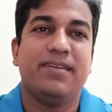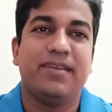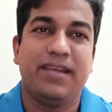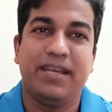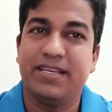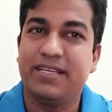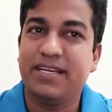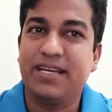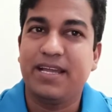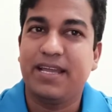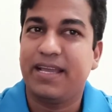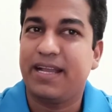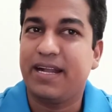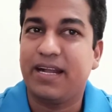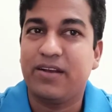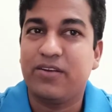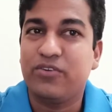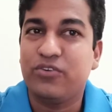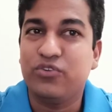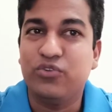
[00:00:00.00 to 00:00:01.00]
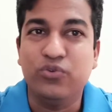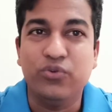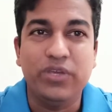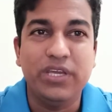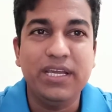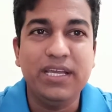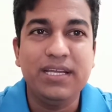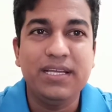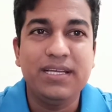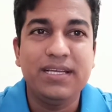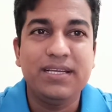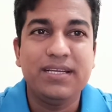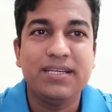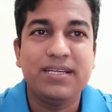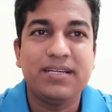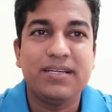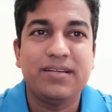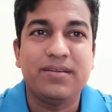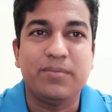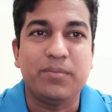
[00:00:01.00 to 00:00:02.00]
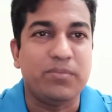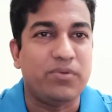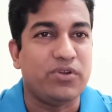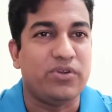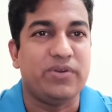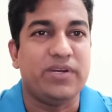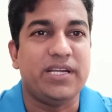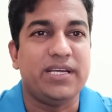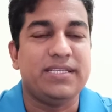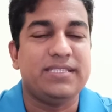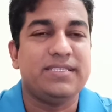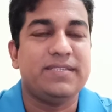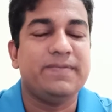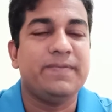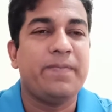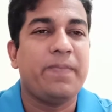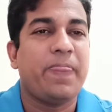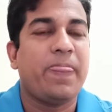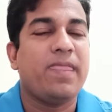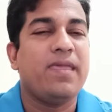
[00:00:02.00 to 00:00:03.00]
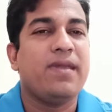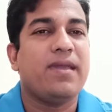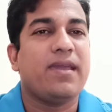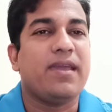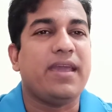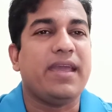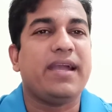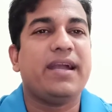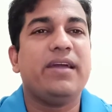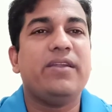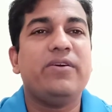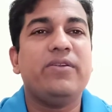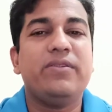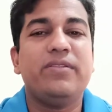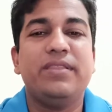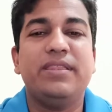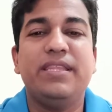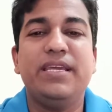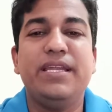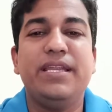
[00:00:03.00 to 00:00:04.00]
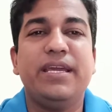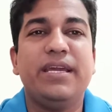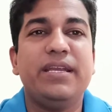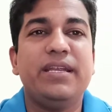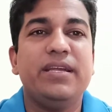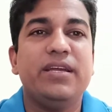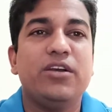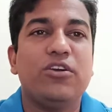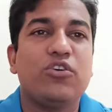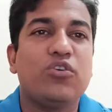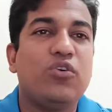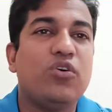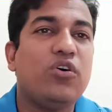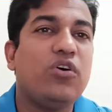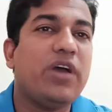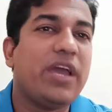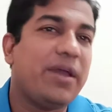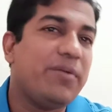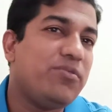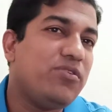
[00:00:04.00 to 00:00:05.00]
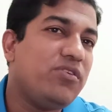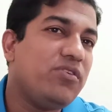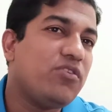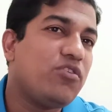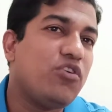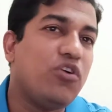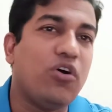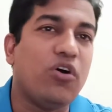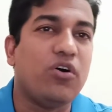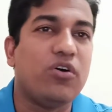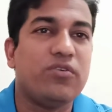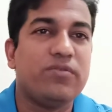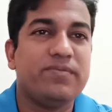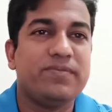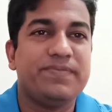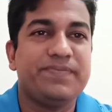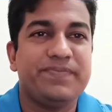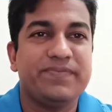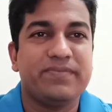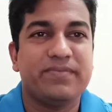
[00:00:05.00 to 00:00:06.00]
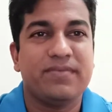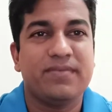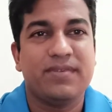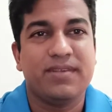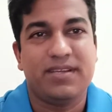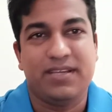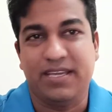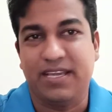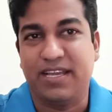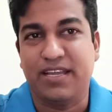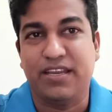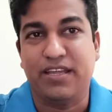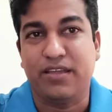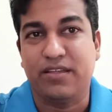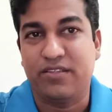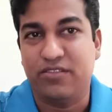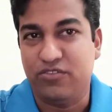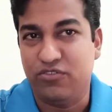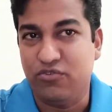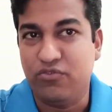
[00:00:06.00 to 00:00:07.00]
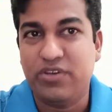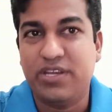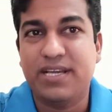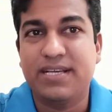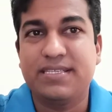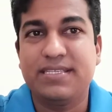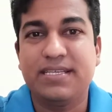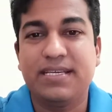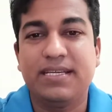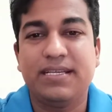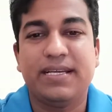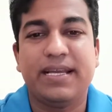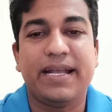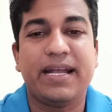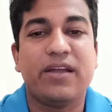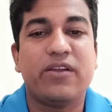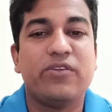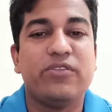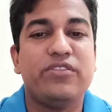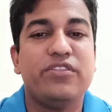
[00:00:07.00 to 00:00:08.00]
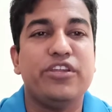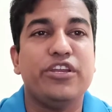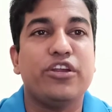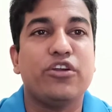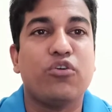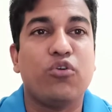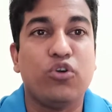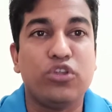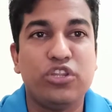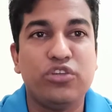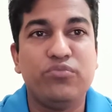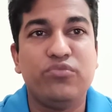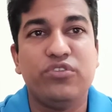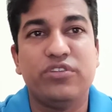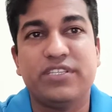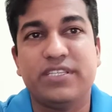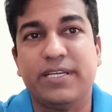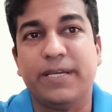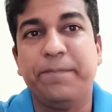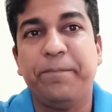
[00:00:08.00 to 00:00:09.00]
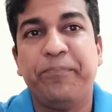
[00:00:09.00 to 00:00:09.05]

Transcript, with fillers: এটা এগারোর দুইয়ে পড়ানো আছে এগারোর তিনের ক এবং খ এখানে দুইটা আছে এগারো তিনের কতে বলছে